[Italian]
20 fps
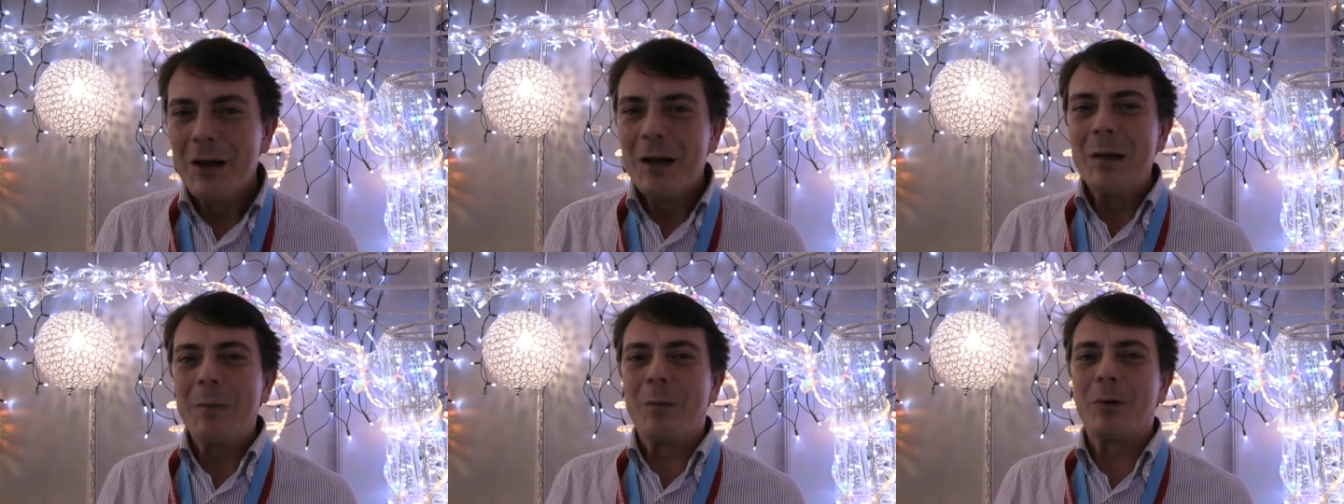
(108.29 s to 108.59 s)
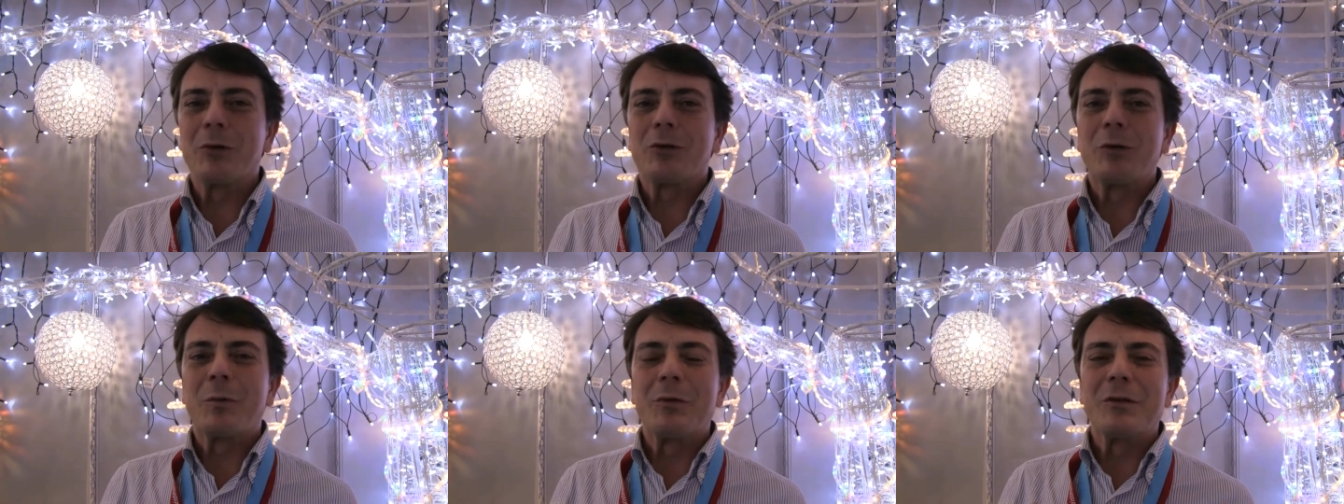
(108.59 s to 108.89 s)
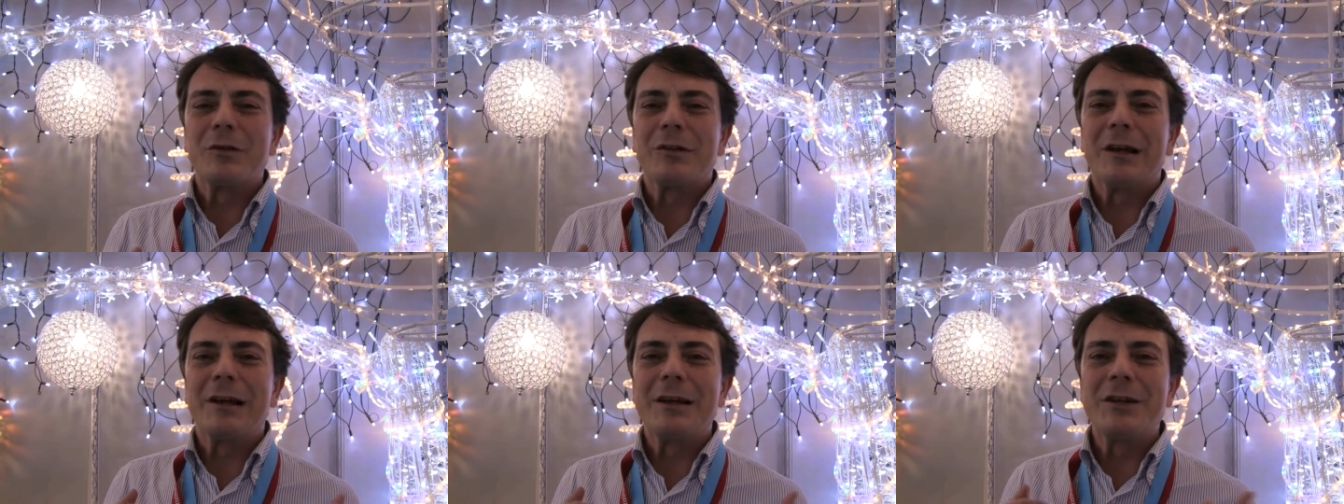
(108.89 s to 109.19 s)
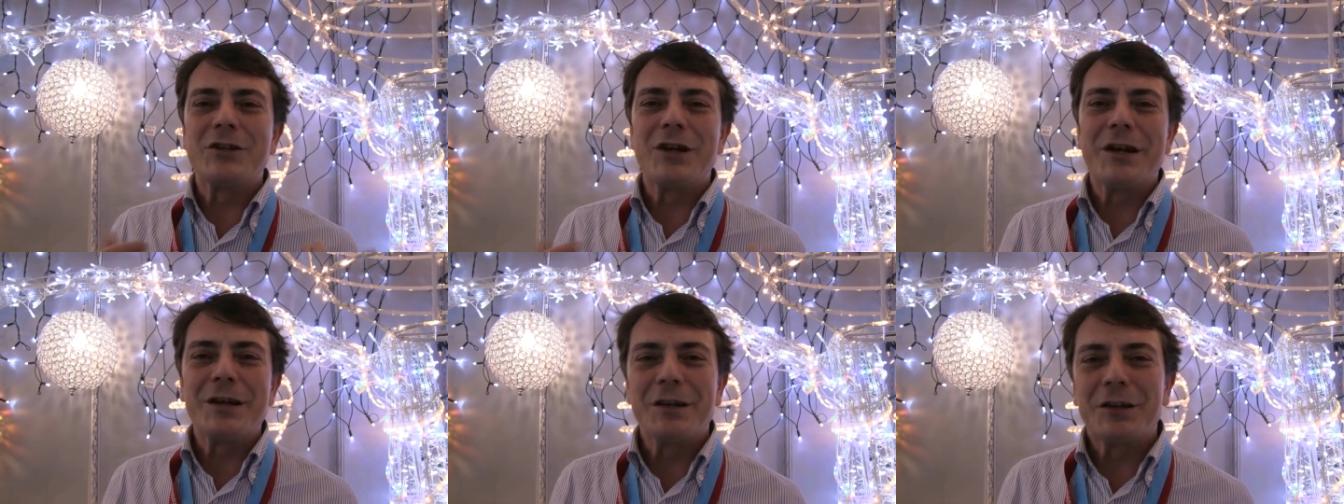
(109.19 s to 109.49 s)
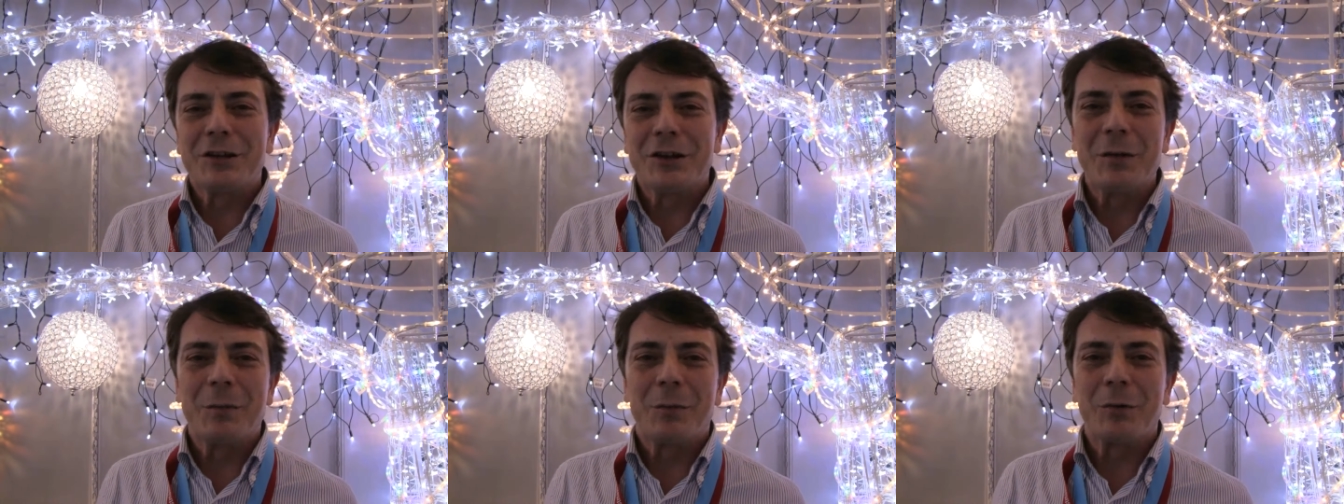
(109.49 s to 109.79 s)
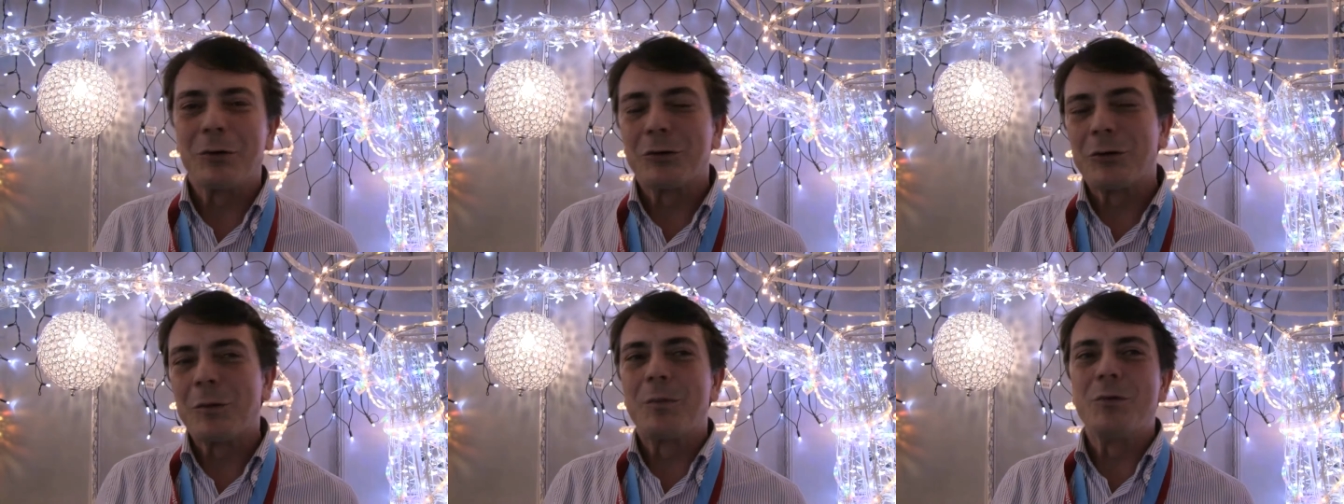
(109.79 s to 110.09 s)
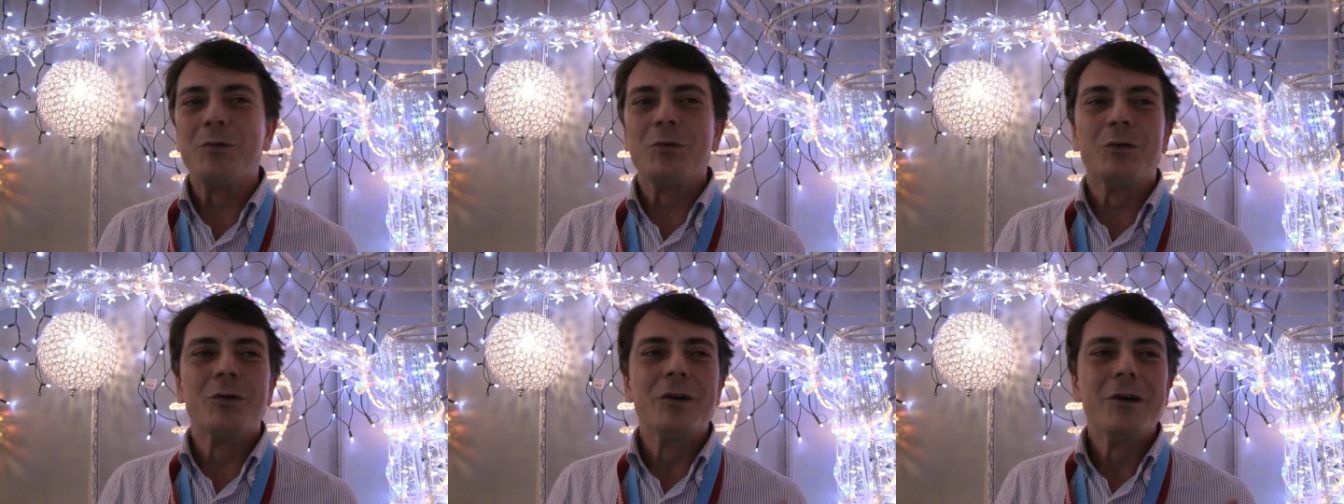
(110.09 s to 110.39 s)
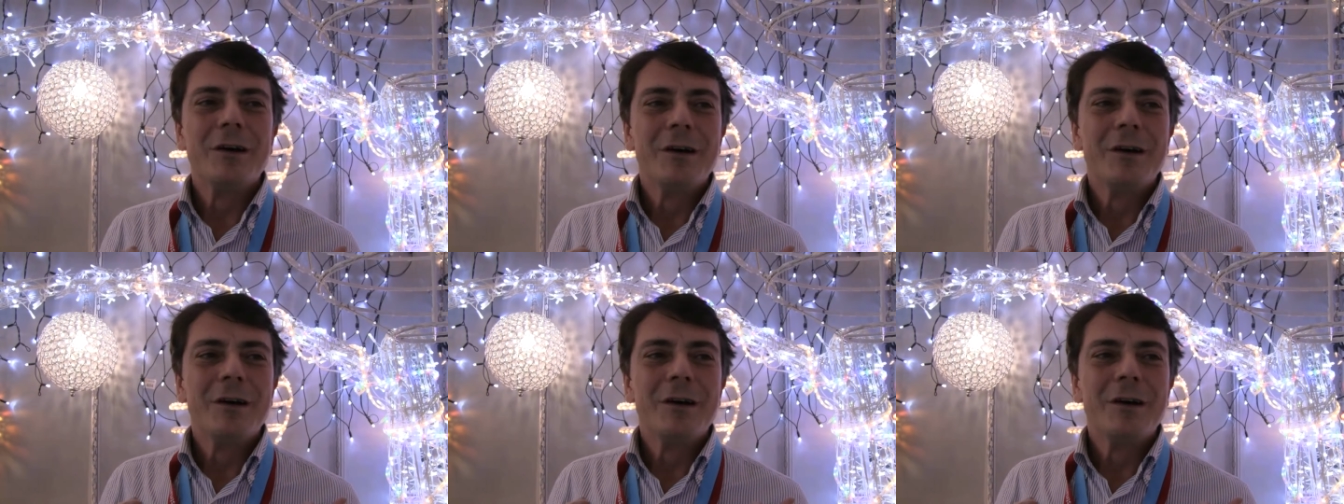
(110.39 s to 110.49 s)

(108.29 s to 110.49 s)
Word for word: il prodotto più intelligente, il prodotto più